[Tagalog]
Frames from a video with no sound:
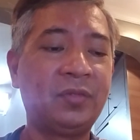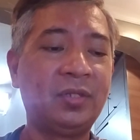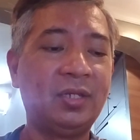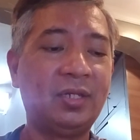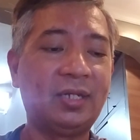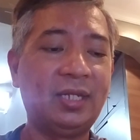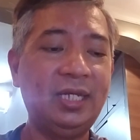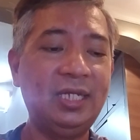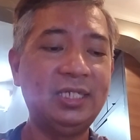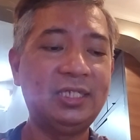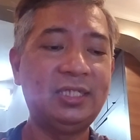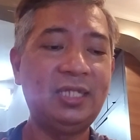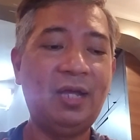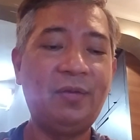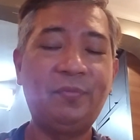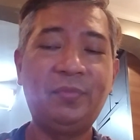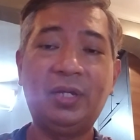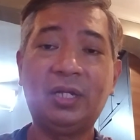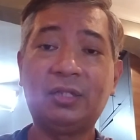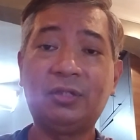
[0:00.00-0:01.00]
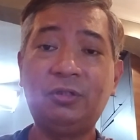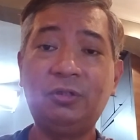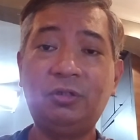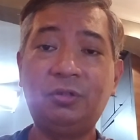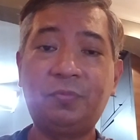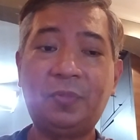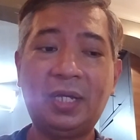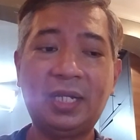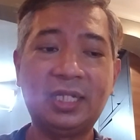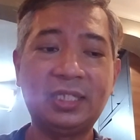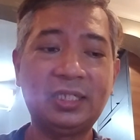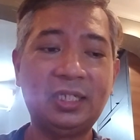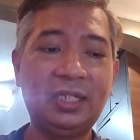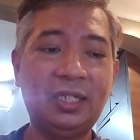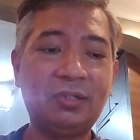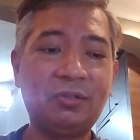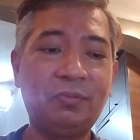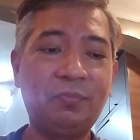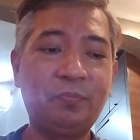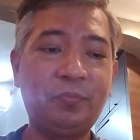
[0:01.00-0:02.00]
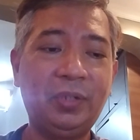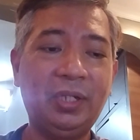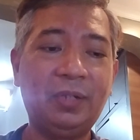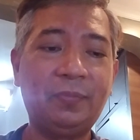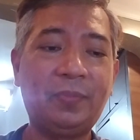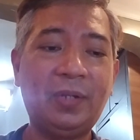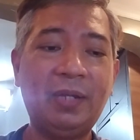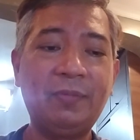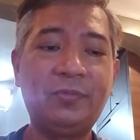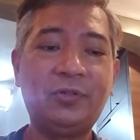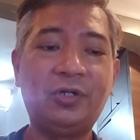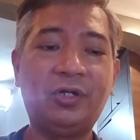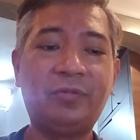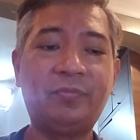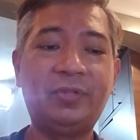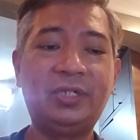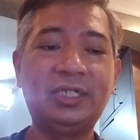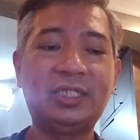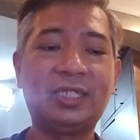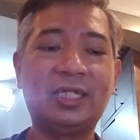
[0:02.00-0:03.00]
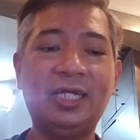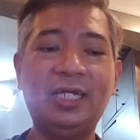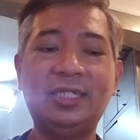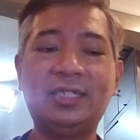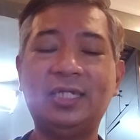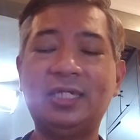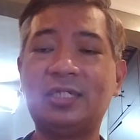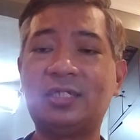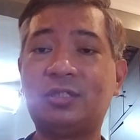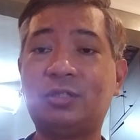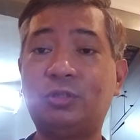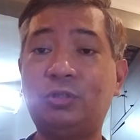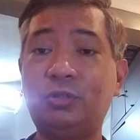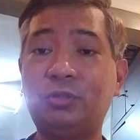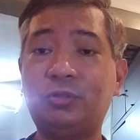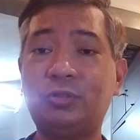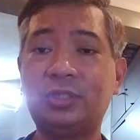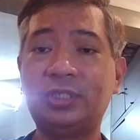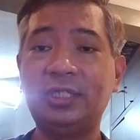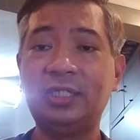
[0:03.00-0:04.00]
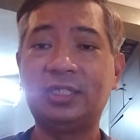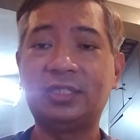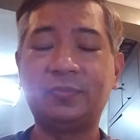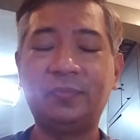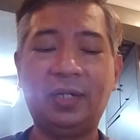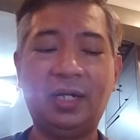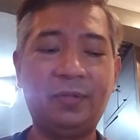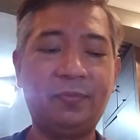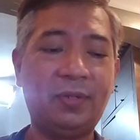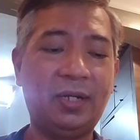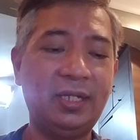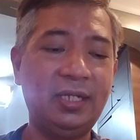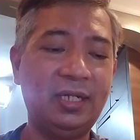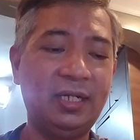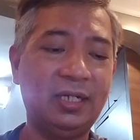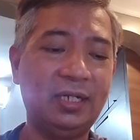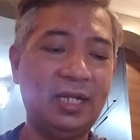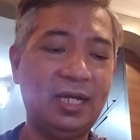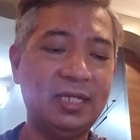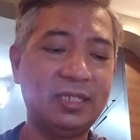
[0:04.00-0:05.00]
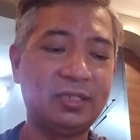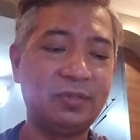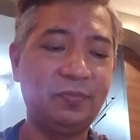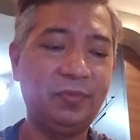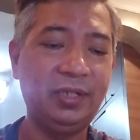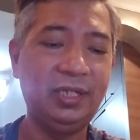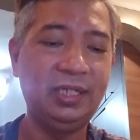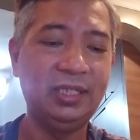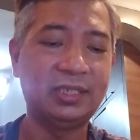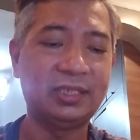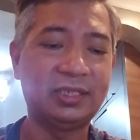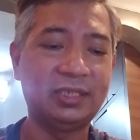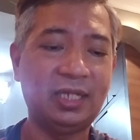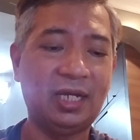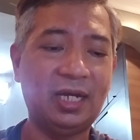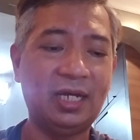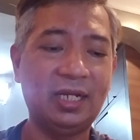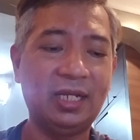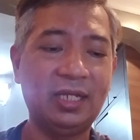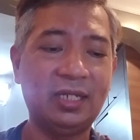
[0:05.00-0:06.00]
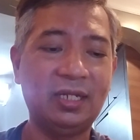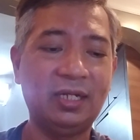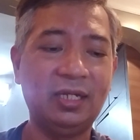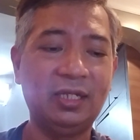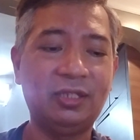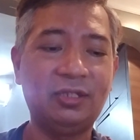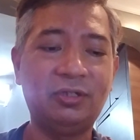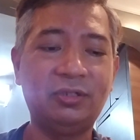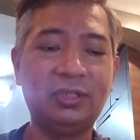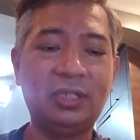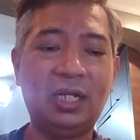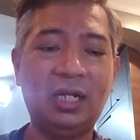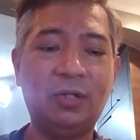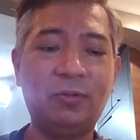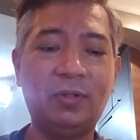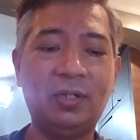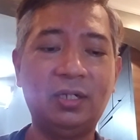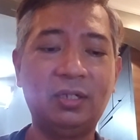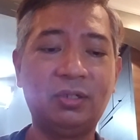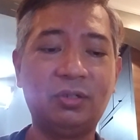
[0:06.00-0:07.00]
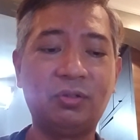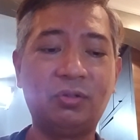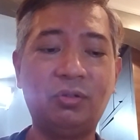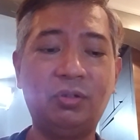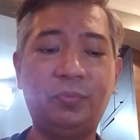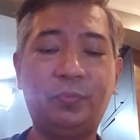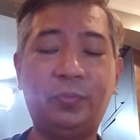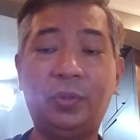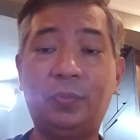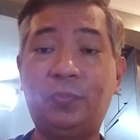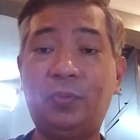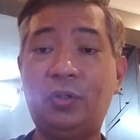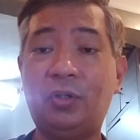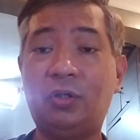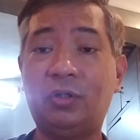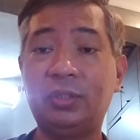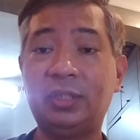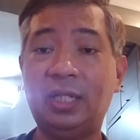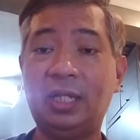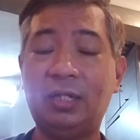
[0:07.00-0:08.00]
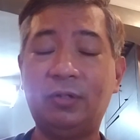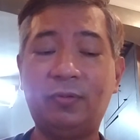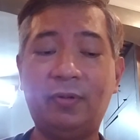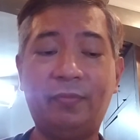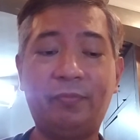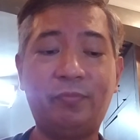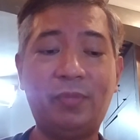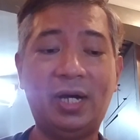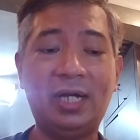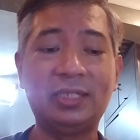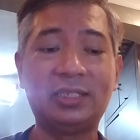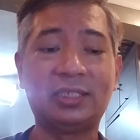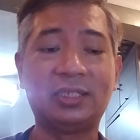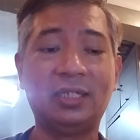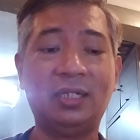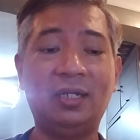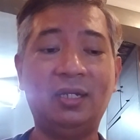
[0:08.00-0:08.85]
Race number 2 para sa larong pick 5 covers races 2 to 6 mga bayang classmates. Sa karerang ito, dalawang grupo po o dalawang batch